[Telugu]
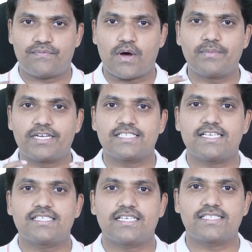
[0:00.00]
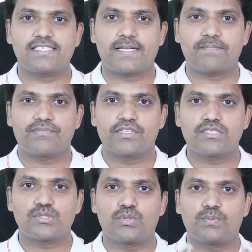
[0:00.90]
ఫామ్ డిజైన్ చేస్తే
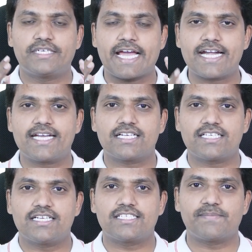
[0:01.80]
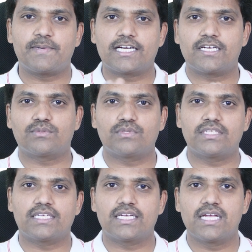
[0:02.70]
సో డైరెక్ట్గా చైనీస్ రిప్లికేట్
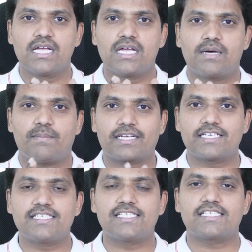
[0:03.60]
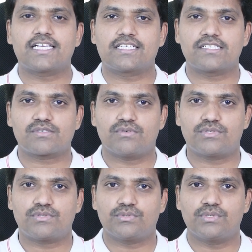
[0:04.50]
అవుతుంది మనకి ఈజీగా చెక్
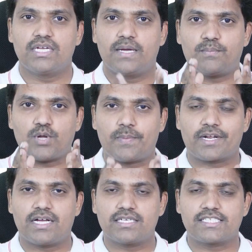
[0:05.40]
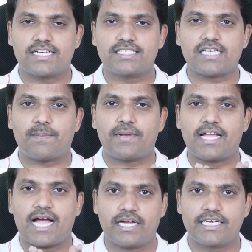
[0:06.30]
చేసుకోవచ్చు ప్రాపర్గా చేంజెస్
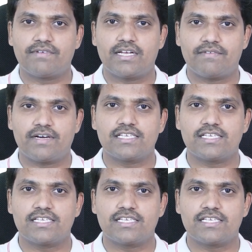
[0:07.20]
అప్లై అయినవా లేవా